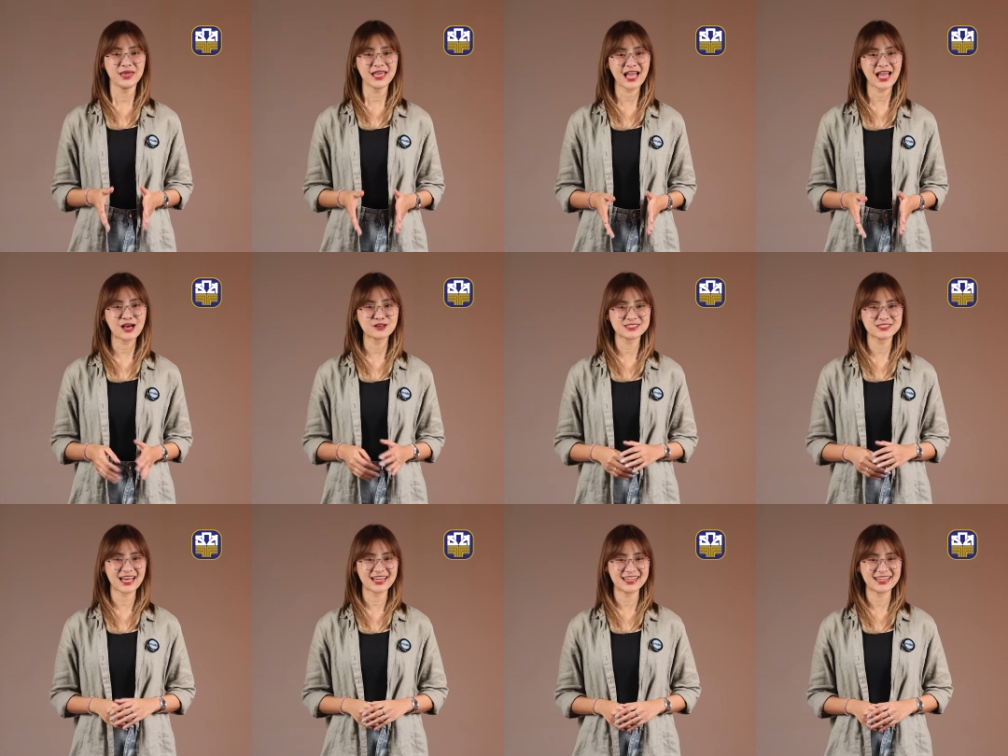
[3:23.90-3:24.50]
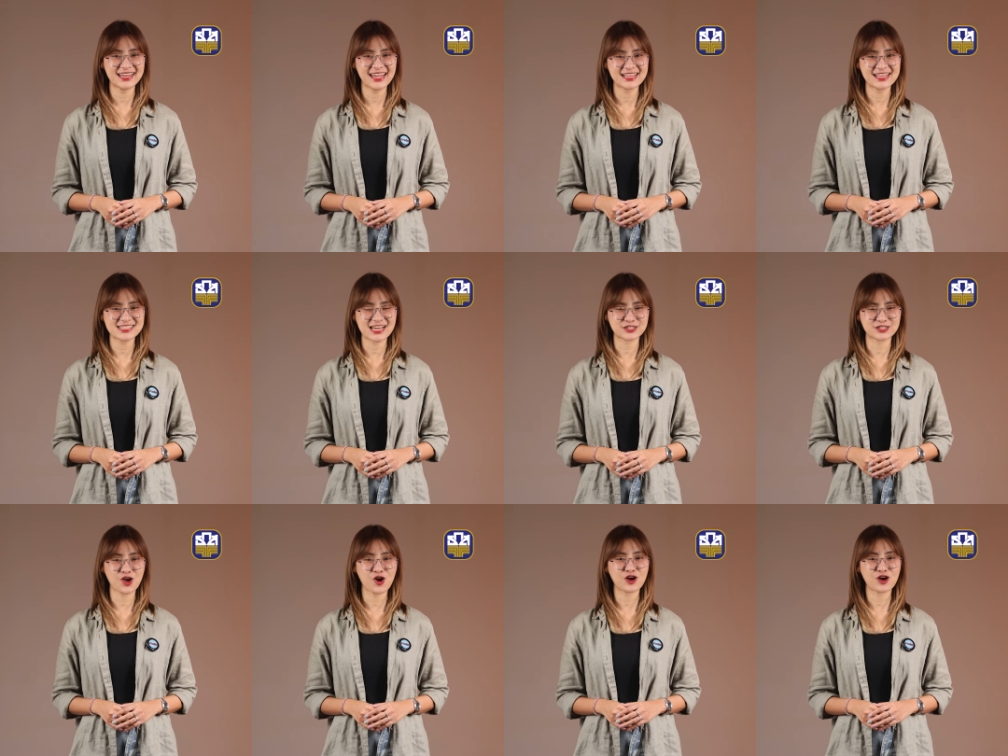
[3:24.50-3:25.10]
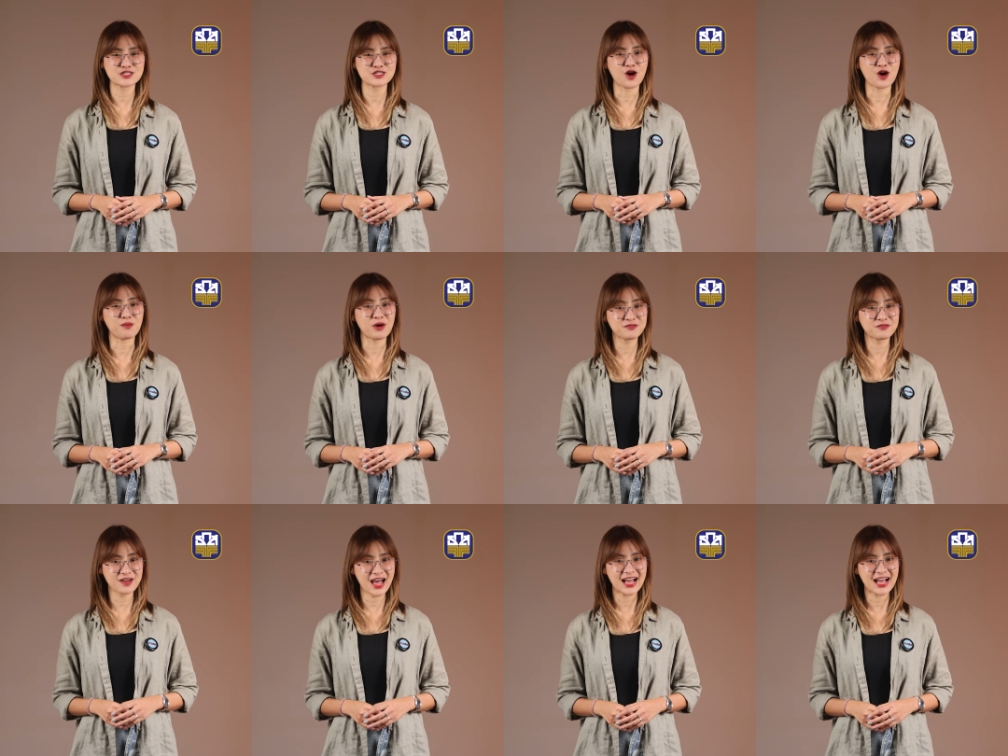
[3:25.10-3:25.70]
มีข่าวสารดีๆจากทกส
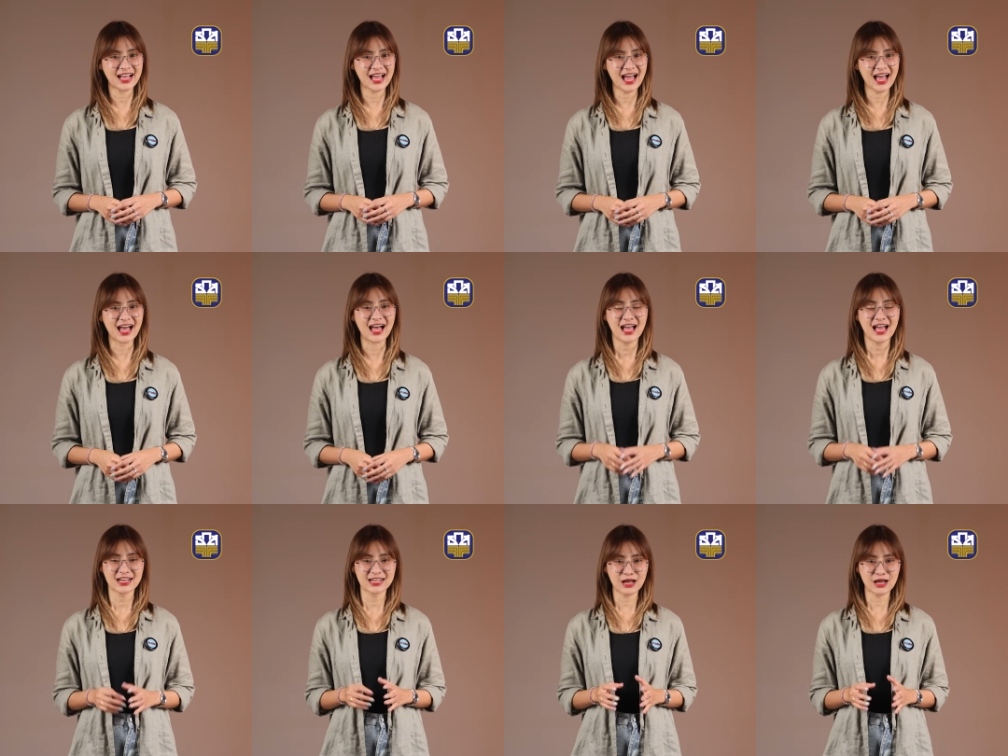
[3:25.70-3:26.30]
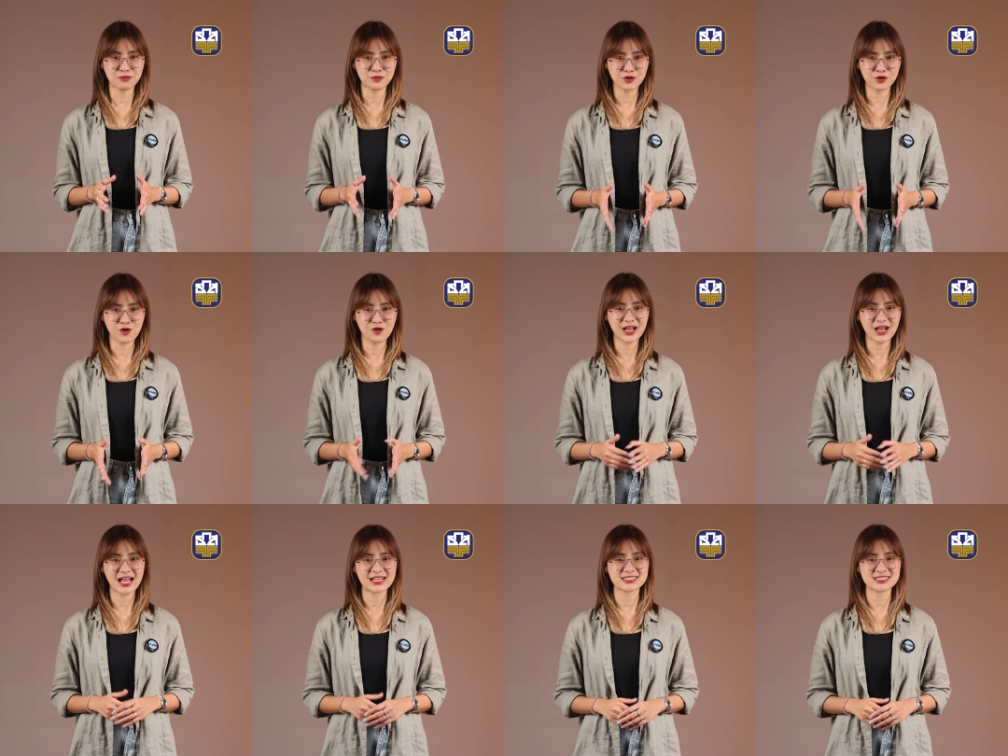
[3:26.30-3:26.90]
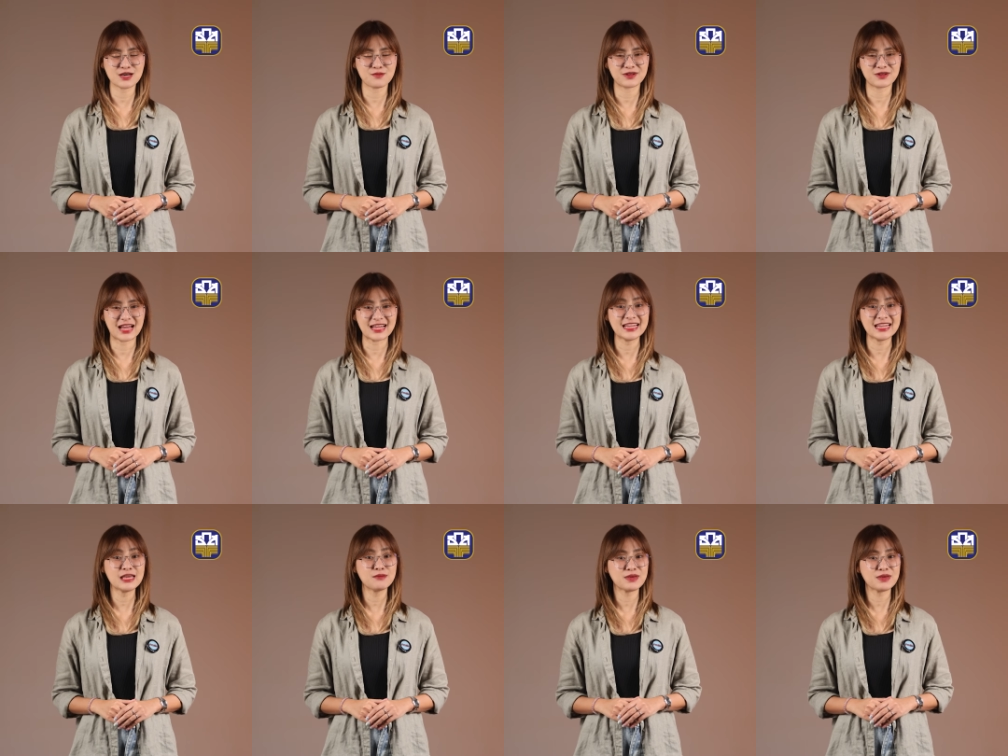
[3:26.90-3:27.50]
มาฝากค่ะ กับโครงการชำระ
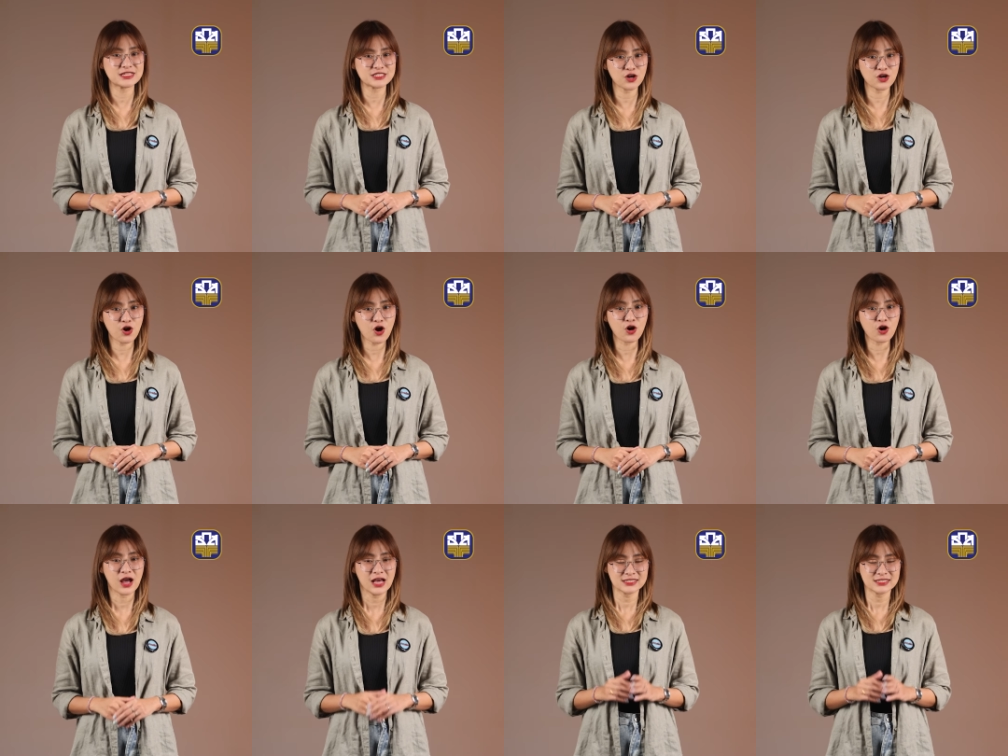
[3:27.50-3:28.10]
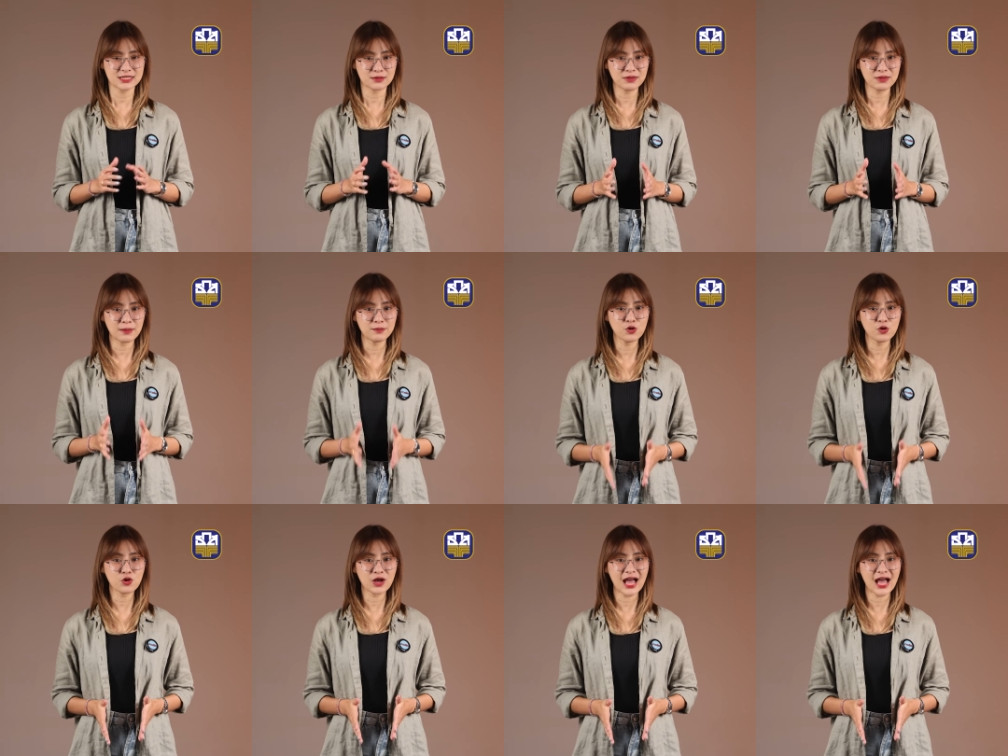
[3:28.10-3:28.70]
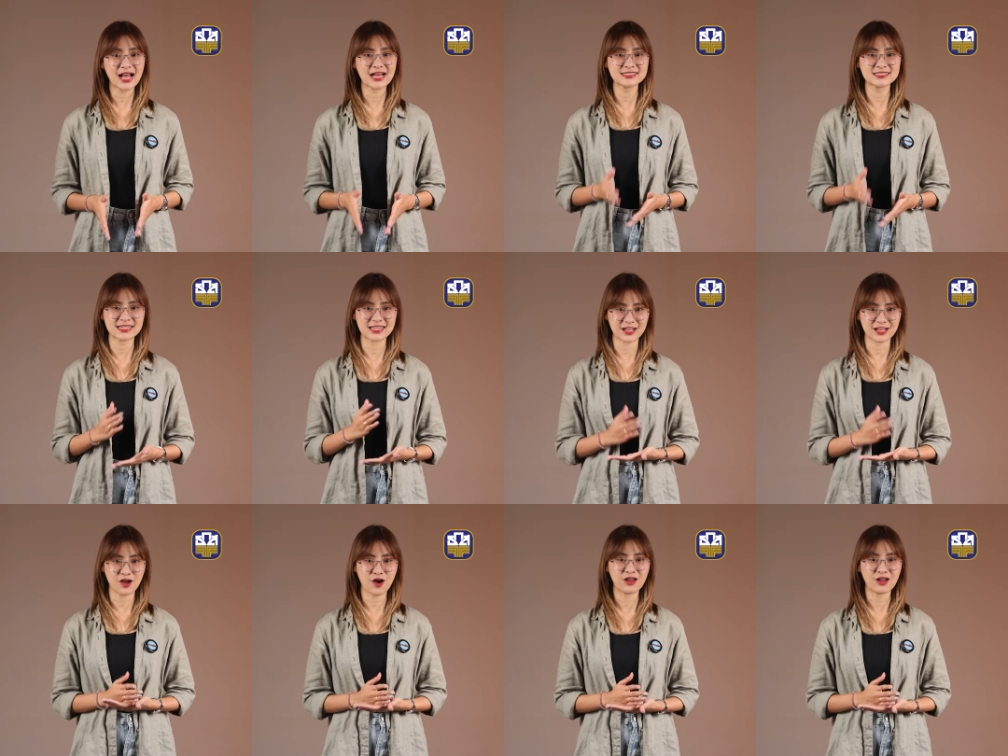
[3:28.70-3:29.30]
ดีมีโชคสำหรับลูกค้าเกษ
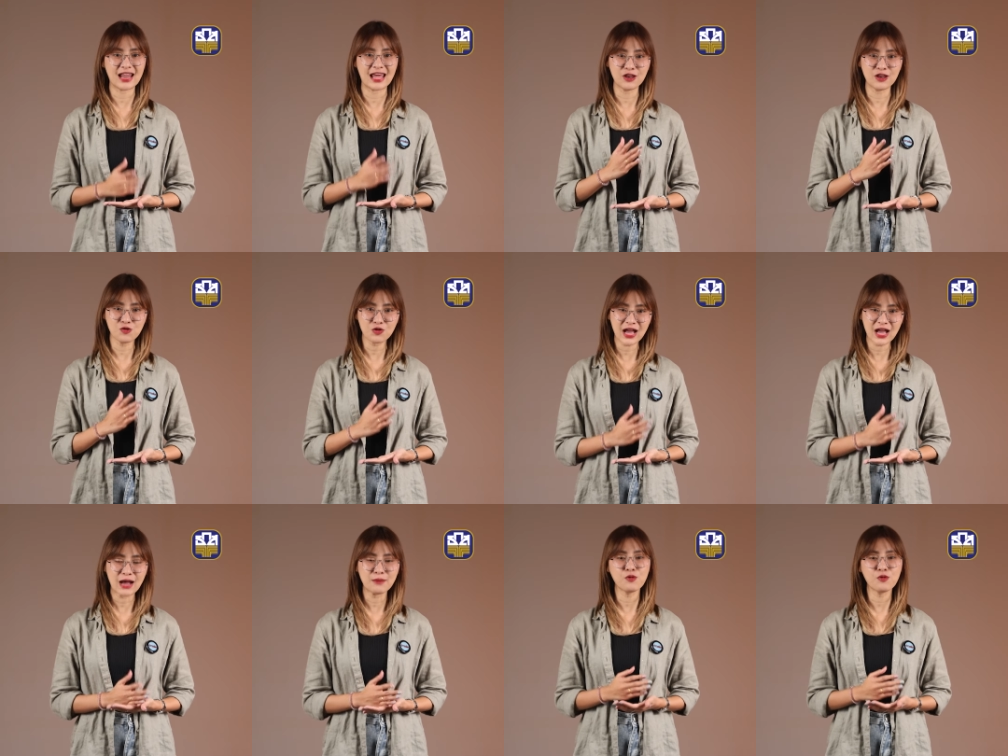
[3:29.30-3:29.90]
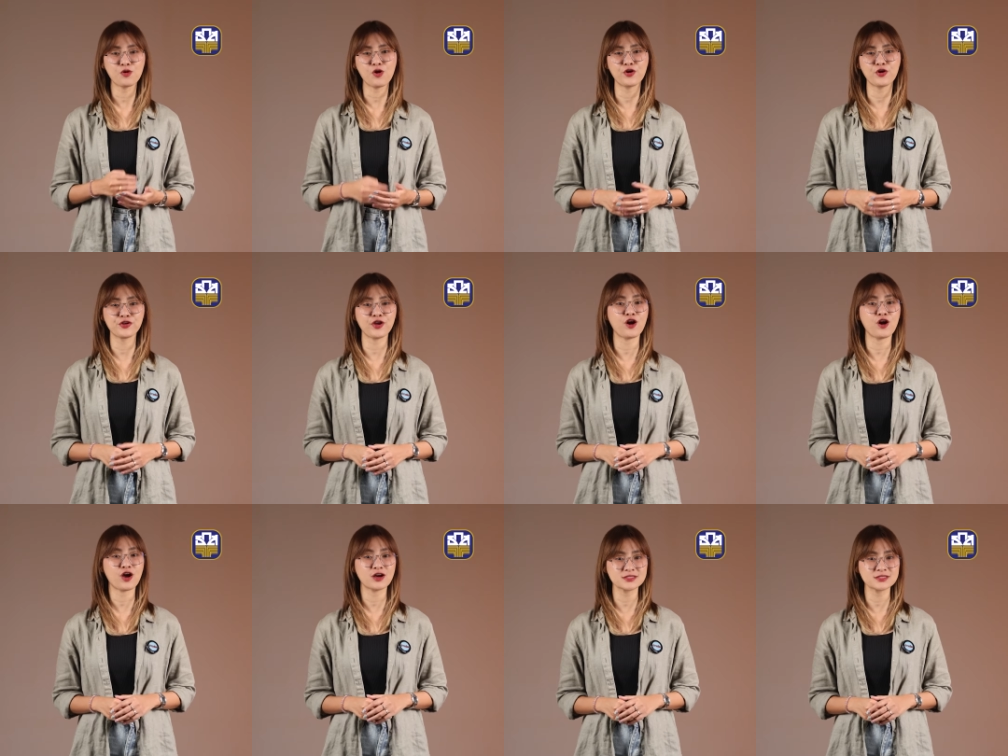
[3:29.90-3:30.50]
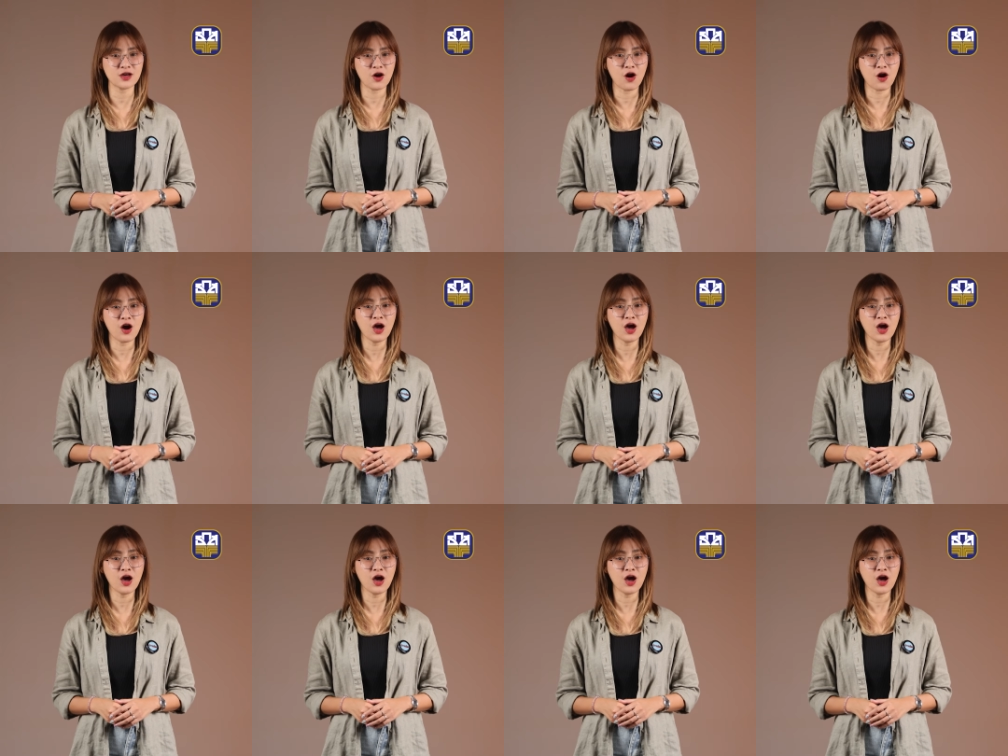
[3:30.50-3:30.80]
ตรกรและลูกค้าบุคคลทกส